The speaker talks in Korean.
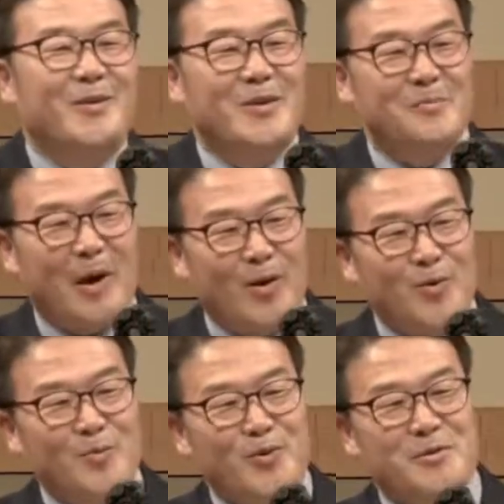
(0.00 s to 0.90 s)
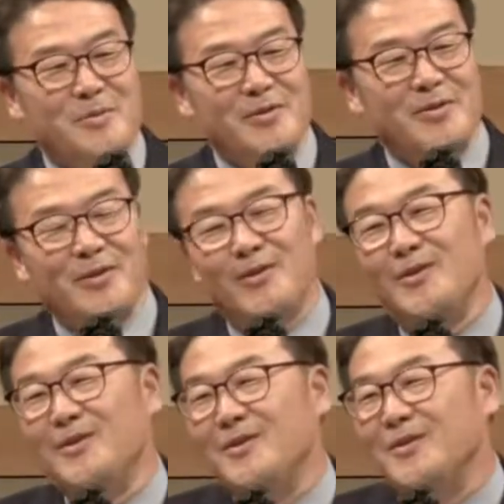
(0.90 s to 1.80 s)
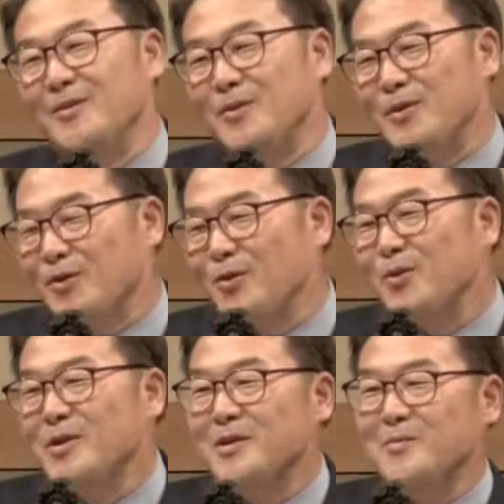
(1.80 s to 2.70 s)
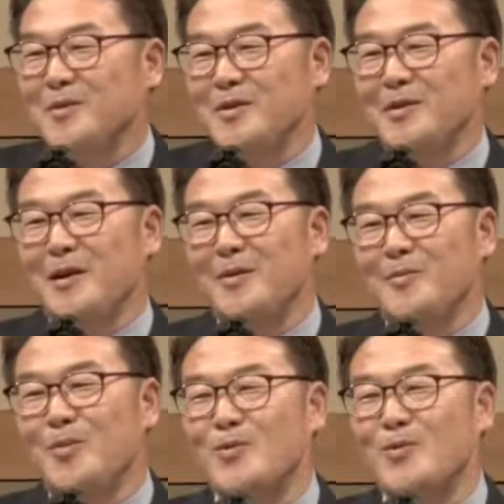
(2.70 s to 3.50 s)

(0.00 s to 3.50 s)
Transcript: 이 바울 보시면서 우리 선교사님들이나